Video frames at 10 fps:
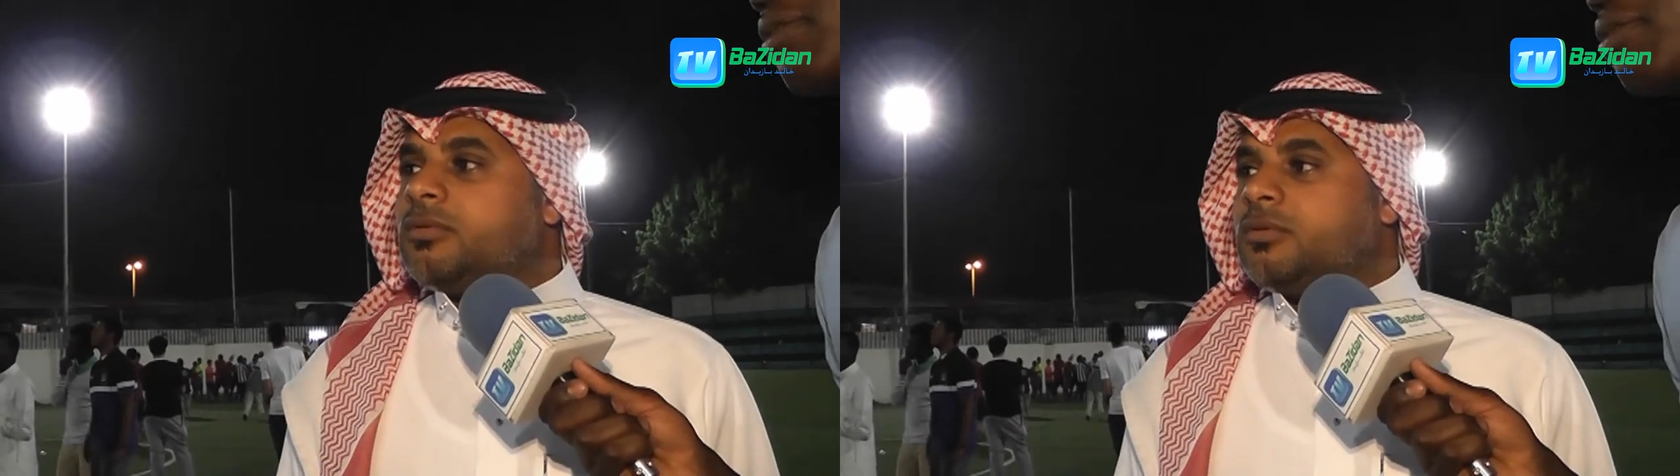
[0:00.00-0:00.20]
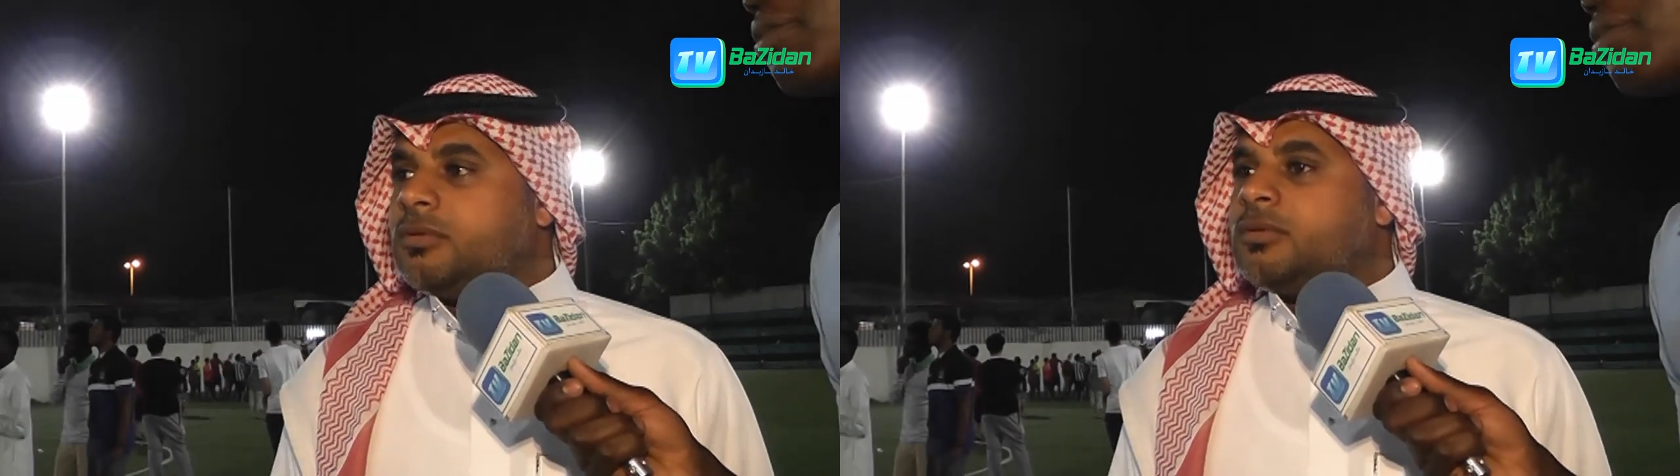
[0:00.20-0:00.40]

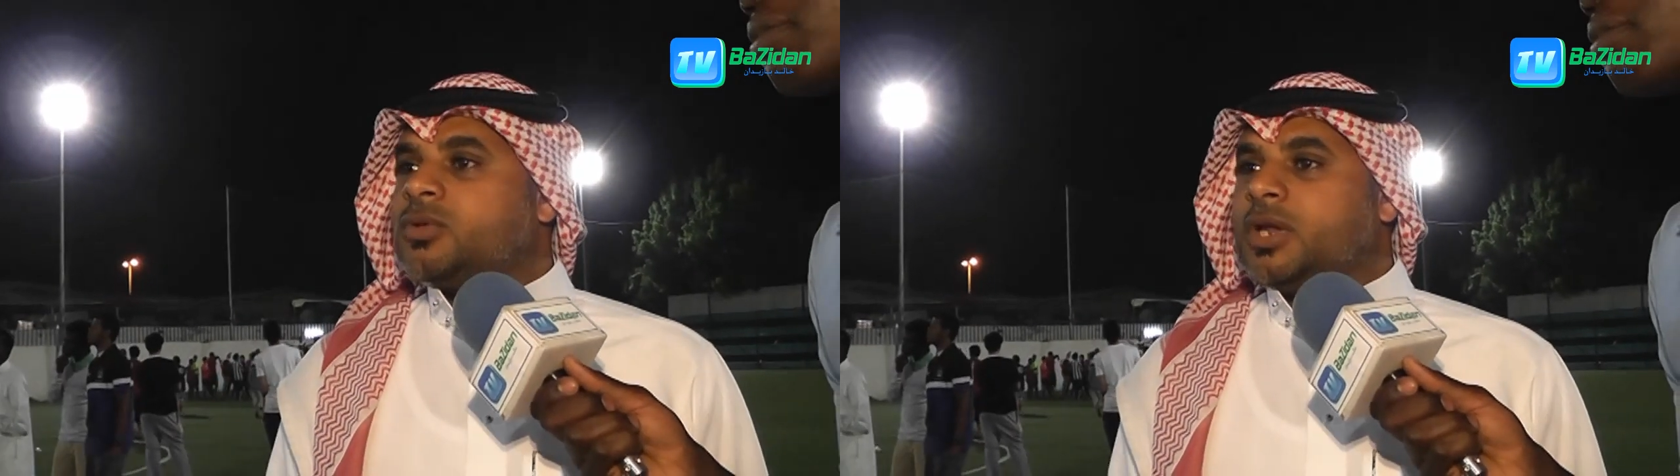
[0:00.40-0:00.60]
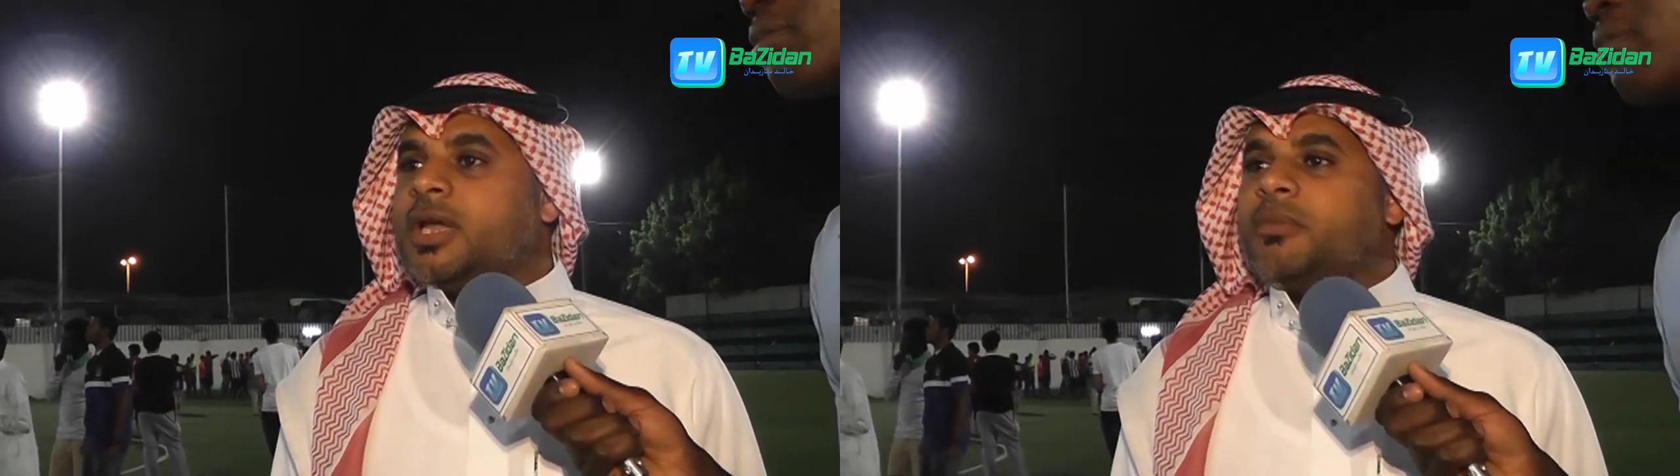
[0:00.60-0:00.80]

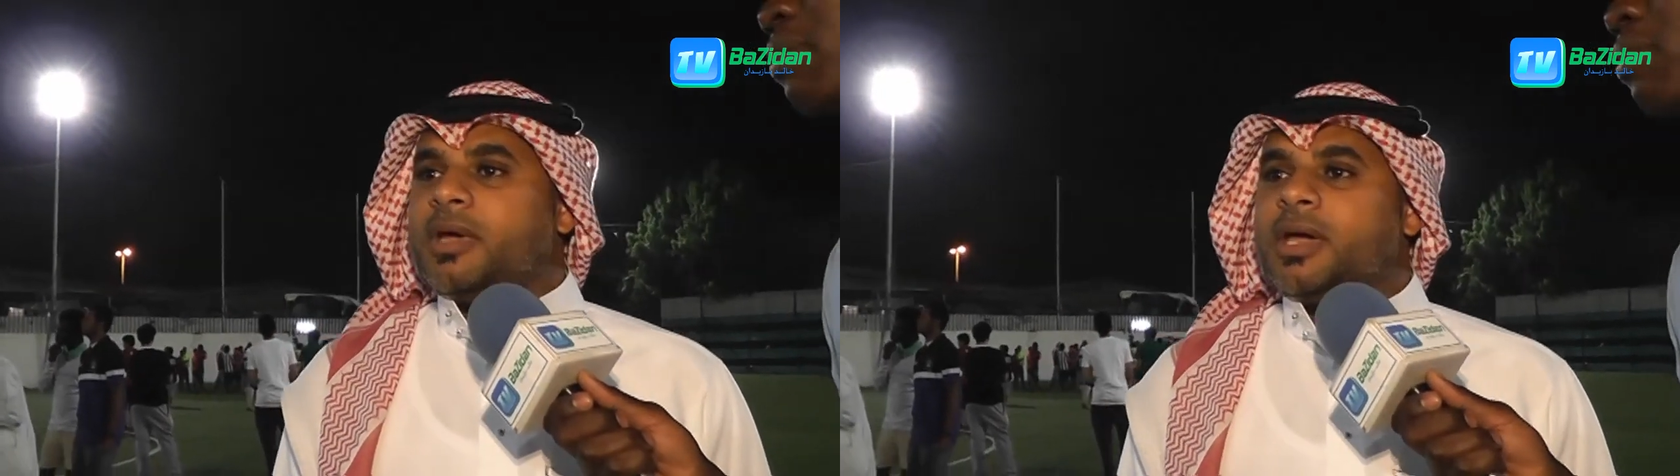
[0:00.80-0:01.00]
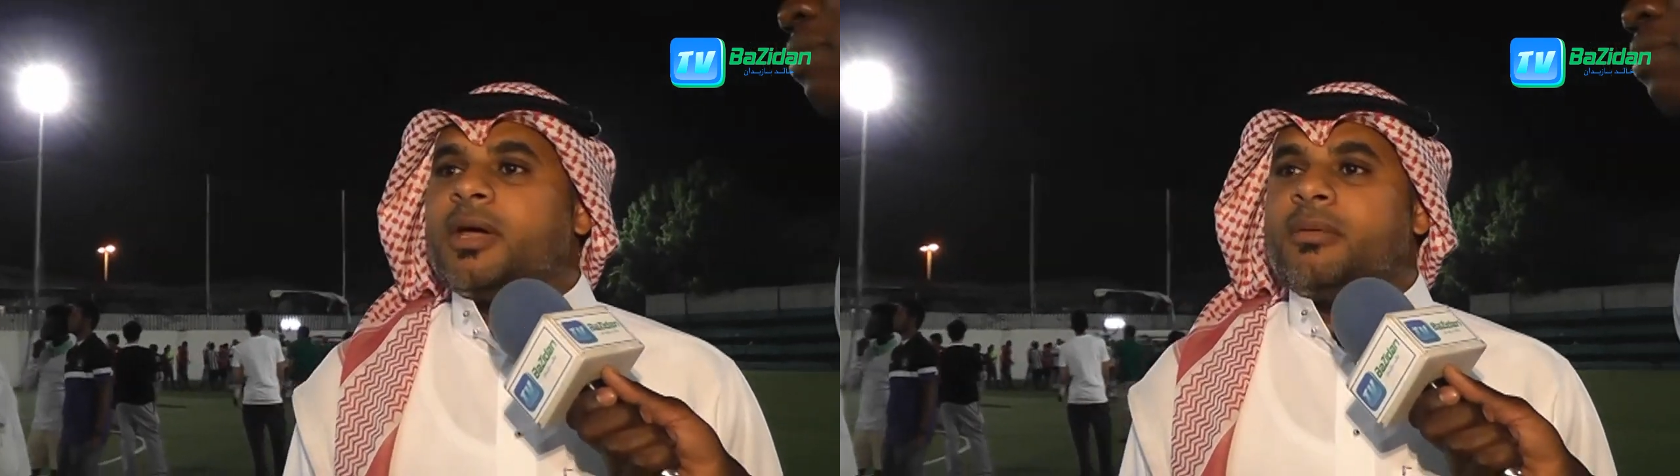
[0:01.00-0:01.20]
وتليق
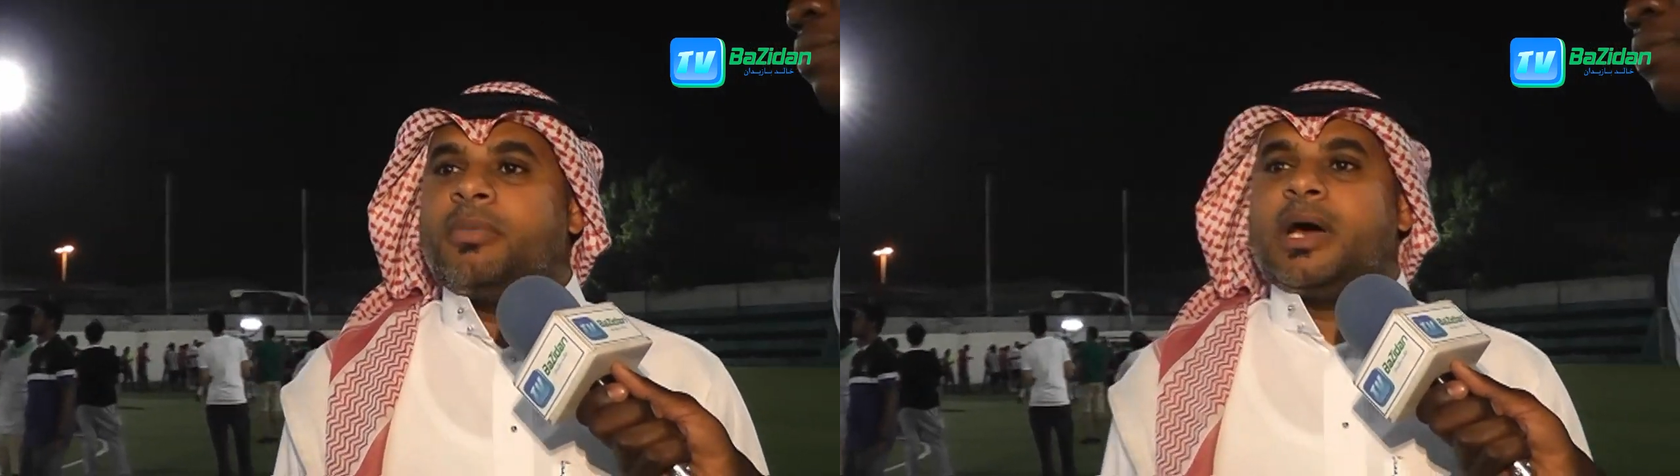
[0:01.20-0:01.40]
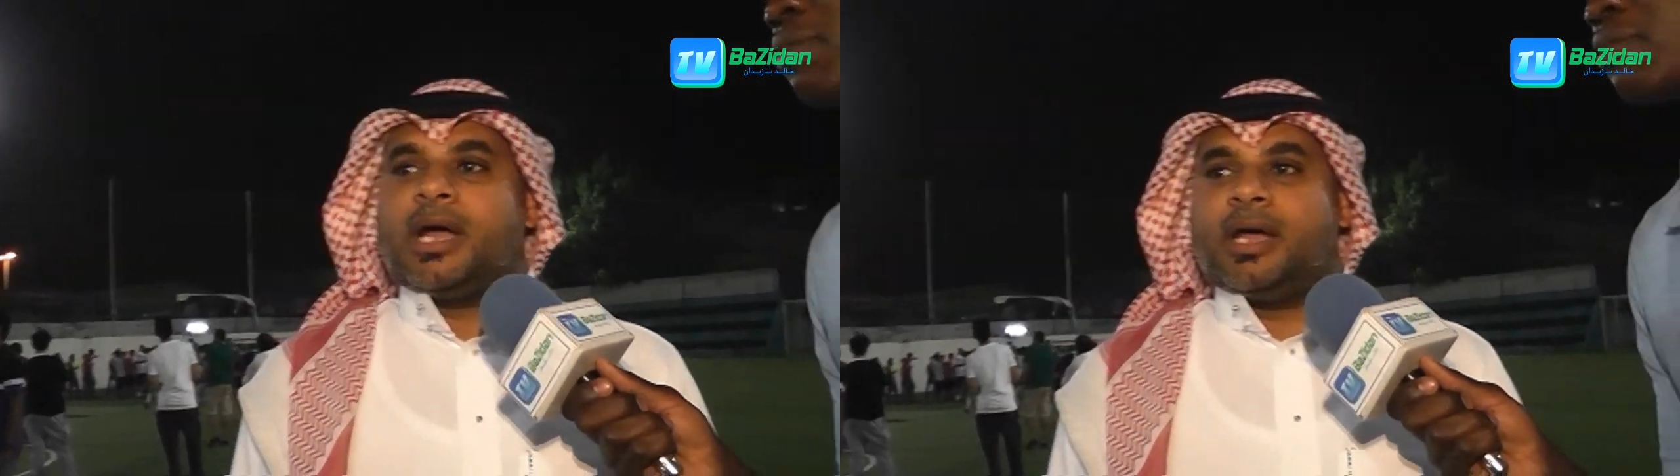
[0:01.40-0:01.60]

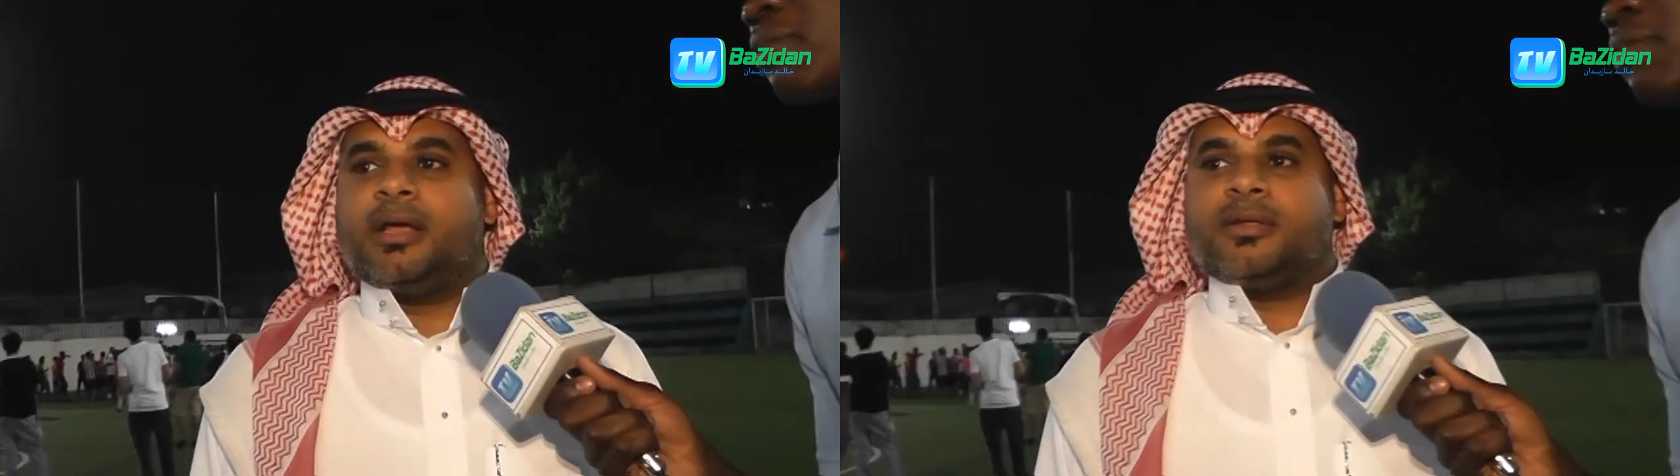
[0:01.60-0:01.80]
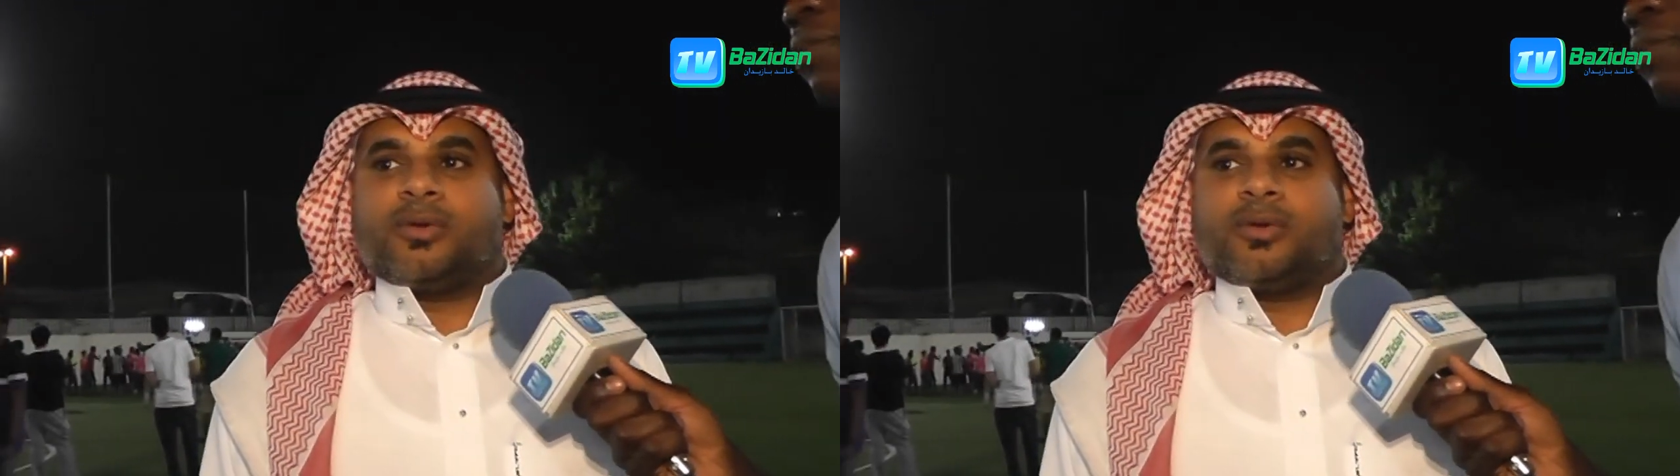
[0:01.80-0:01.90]
بمباراة